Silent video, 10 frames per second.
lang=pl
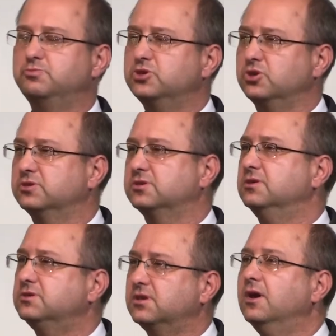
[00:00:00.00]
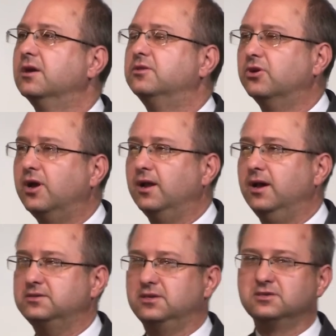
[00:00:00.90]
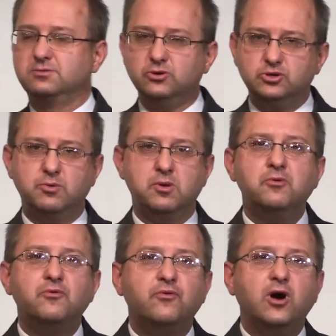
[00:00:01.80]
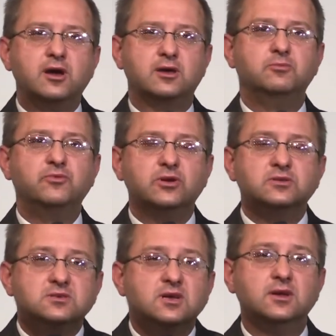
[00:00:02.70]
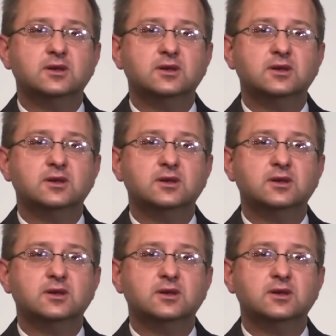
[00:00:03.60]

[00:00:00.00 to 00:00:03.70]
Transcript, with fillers: pisząc list do Galacjan zwrócił im uwagę, mówiąc: